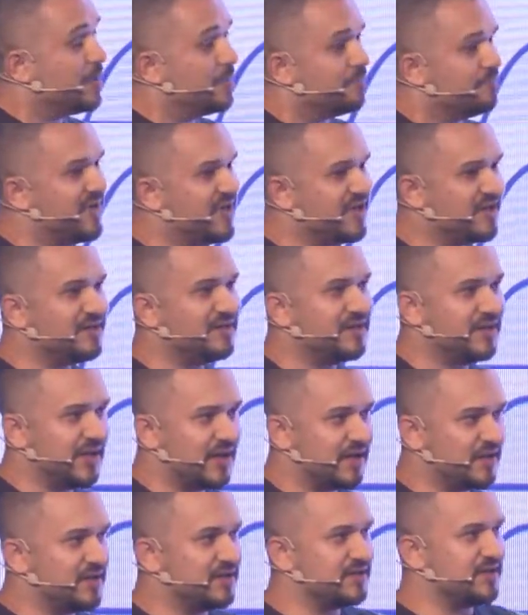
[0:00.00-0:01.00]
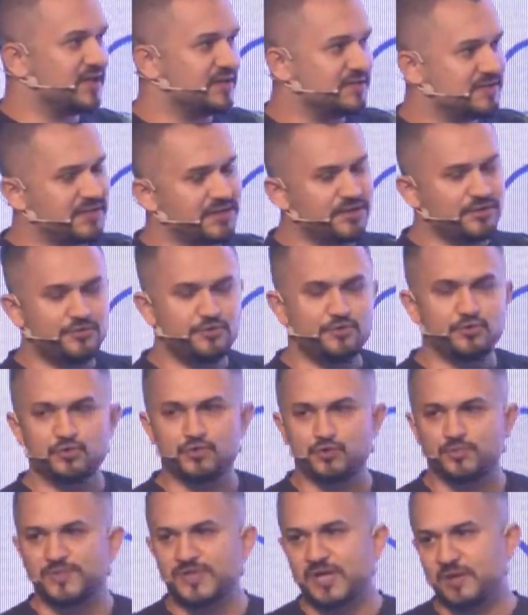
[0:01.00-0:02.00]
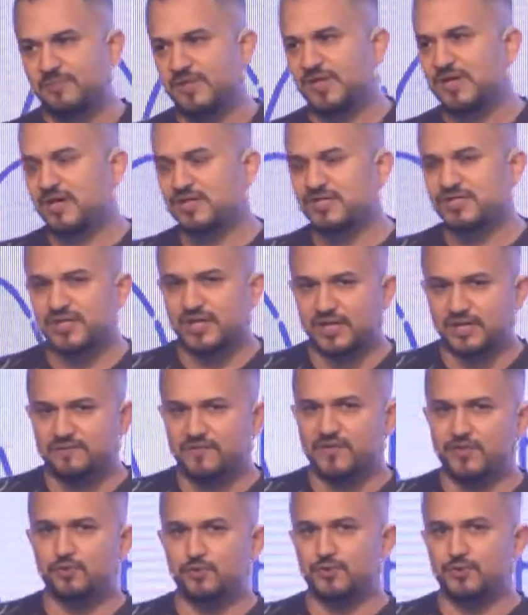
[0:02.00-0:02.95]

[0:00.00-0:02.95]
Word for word: Bir diğer neden de YouTube'dan birkaç tane video